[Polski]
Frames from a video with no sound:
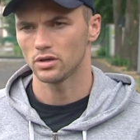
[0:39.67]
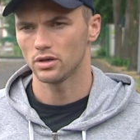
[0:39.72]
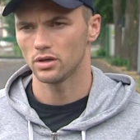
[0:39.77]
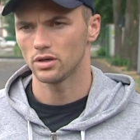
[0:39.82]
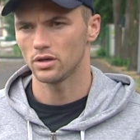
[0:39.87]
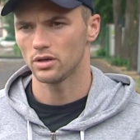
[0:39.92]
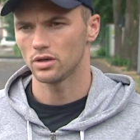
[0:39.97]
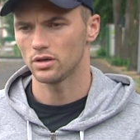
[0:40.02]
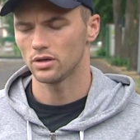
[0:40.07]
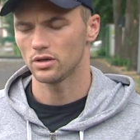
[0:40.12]

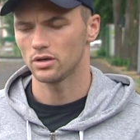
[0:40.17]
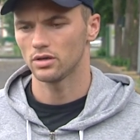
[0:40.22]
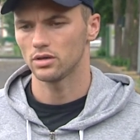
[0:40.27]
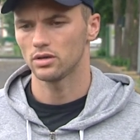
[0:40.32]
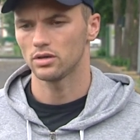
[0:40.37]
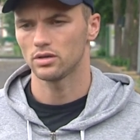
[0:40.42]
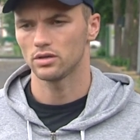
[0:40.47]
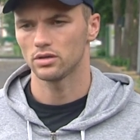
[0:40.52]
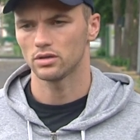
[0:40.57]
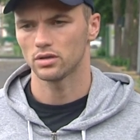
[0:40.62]

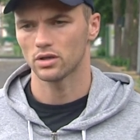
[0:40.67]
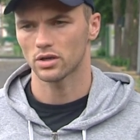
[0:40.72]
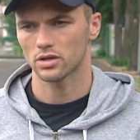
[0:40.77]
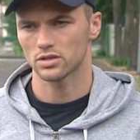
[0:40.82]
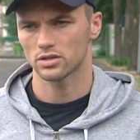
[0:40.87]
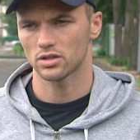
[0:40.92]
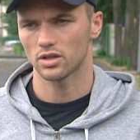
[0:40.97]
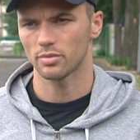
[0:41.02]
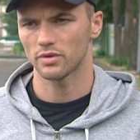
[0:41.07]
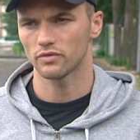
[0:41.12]
E,
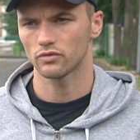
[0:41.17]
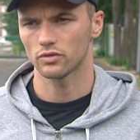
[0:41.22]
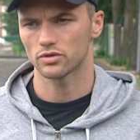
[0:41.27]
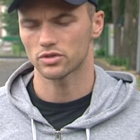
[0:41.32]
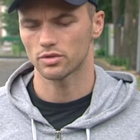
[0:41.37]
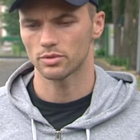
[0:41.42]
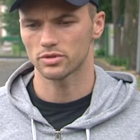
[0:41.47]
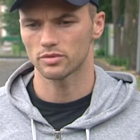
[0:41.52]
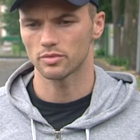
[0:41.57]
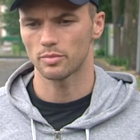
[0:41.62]
także na pewno
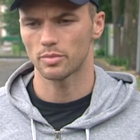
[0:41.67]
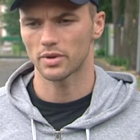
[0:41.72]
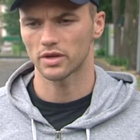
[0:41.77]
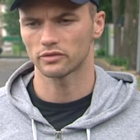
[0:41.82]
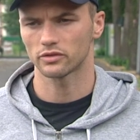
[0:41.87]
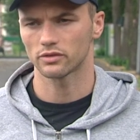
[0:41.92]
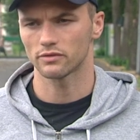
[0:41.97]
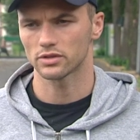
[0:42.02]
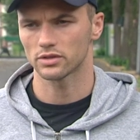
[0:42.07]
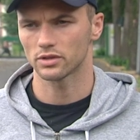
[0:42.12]
jeszcze będziemy
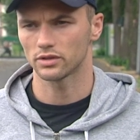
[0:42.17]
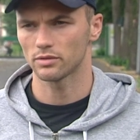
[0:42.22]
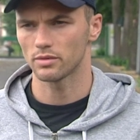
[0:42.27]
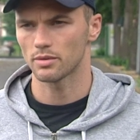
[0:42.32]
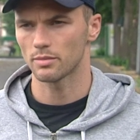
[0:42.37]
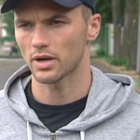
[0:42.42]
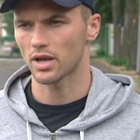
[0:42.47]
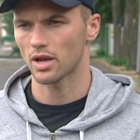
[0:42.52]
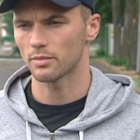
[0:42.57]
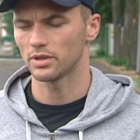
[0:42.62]
pracować nad
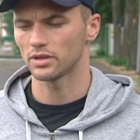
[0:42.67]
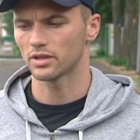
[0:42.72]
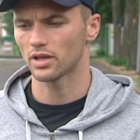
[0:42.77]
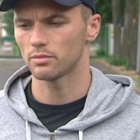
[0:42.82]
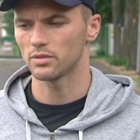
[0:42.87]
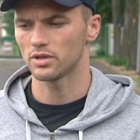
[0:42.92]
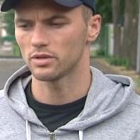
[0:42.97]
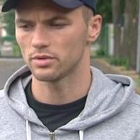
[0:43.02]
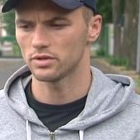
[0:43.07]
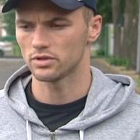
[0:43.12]
tymi
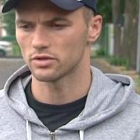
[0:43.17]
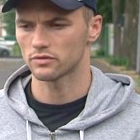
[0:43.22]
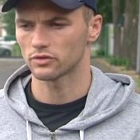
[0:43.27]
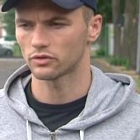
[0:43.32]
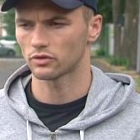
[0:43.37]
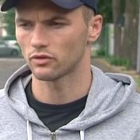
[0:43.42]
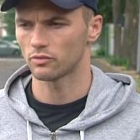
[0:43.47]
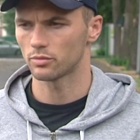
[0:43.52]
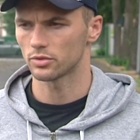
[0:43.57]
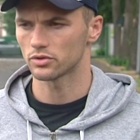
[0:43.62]
mankamentami i będzie
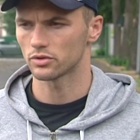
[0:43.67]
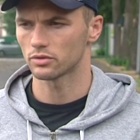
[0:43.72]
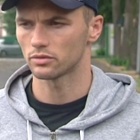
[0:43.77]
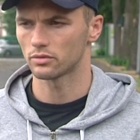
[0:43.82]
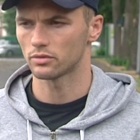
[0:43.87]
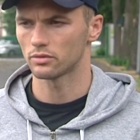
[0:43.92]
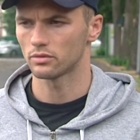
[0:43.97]
wszystko w porządku.